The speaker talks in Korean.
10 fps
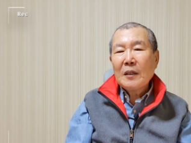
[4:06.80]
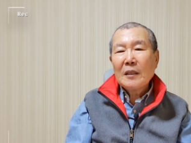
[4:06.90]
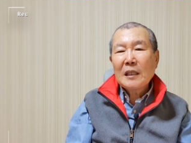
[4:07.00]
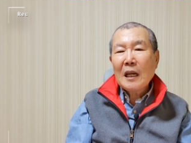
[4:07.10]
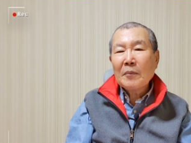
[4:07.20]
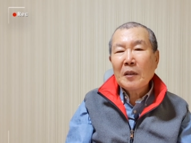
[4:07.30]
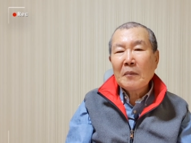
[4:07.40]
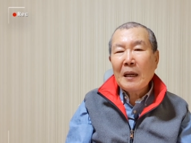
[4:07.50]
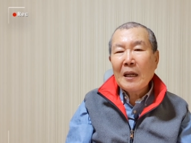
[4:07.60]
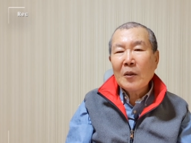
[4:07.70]
사람들이
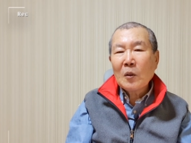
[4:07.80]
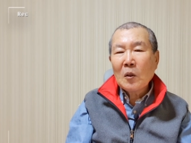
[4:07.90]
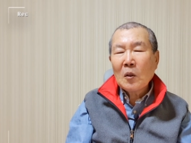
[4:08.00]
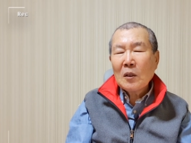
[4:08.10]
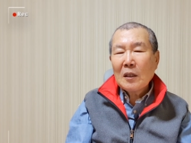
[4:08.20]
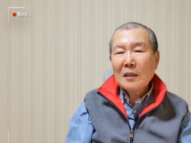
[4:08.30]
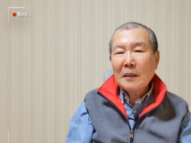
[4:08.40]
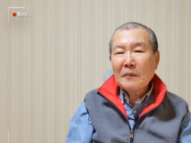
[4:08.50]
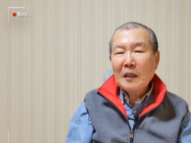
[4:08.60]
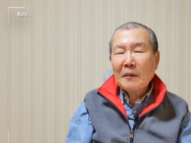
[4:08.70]
말리고
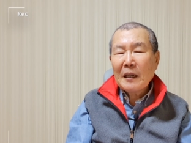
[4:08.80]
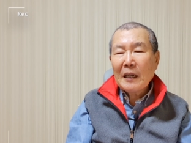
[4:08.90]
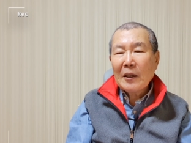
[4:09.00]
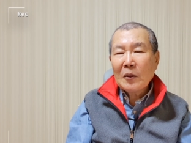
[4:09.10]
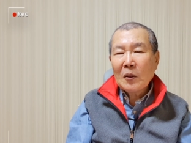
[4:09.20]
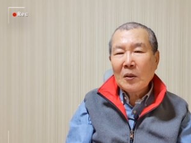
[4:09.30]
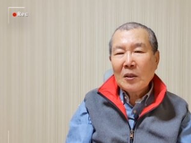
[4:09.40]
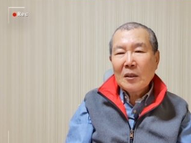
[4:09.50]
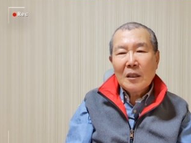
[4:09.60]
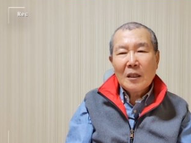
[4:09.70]
잠잠하라 해도
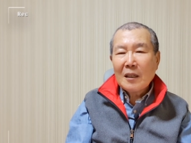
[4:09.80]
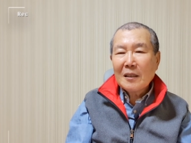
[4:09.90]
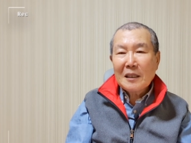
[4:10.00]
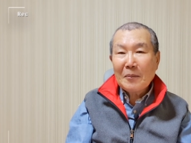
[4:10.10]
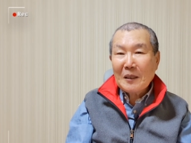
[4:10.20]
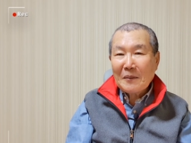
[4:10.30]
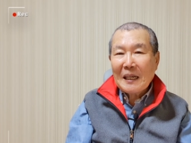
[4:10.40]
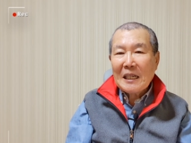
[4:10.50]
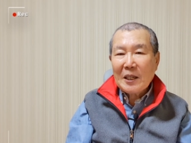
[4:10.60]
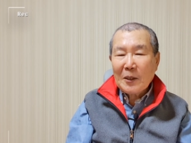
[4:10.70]
아,
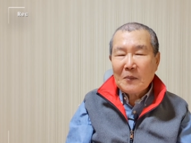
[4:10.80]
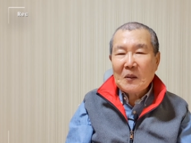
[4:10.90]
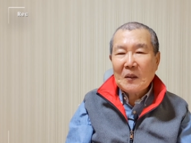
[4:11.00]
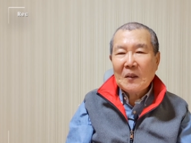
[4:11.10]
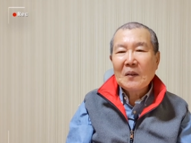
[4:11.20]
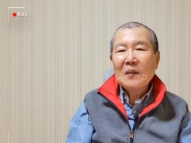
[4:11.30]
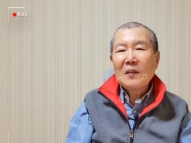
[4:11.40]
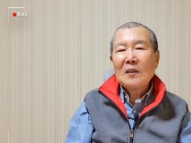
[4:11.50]
잠잠할 리가 없죠.